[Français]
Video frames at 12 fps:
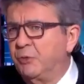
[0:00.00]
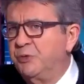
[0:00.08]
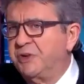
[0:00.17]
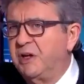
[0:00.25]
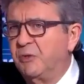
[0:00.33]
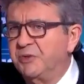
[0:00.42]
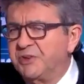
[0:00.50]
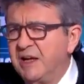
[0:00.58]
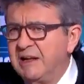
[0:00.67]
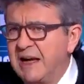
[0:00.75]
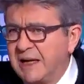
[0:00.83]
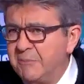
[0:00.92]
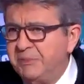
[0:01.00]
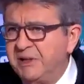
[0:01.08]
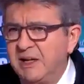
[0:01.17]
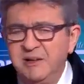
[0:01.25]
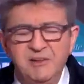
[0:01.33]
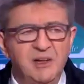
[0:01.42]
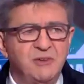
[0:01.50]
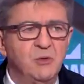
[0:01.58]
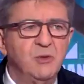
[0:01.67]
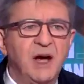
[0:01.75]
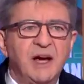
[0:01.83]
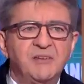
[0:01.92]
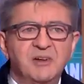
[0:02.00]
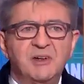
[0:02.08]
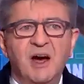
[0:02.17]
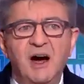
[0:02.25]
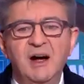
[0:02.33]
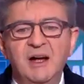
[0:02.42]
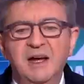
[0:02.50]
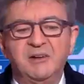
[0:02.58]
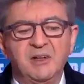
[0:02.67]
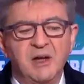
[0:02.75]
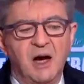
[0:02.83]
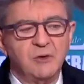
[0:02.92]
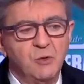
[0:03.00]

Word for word: tout ce qui concerne la capitalisation, etc., etc.